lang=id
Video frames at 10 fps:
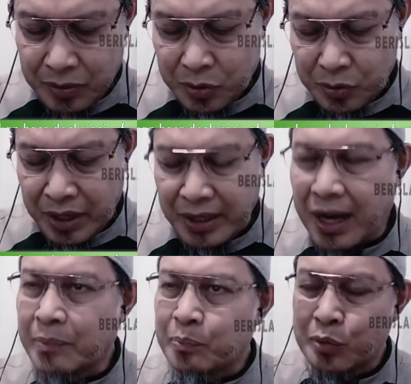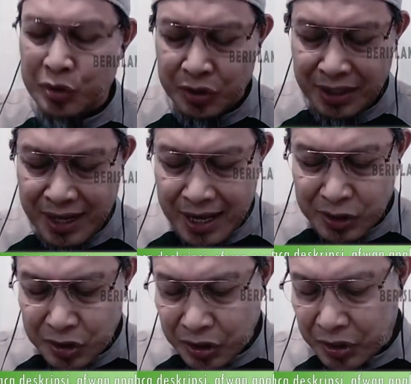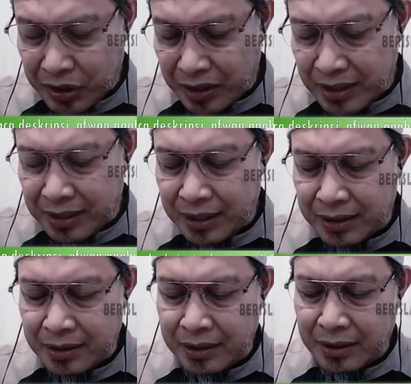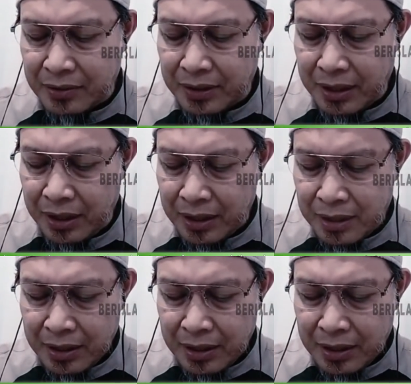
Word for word: sudah dihapus, dinasih dan digantikan oleh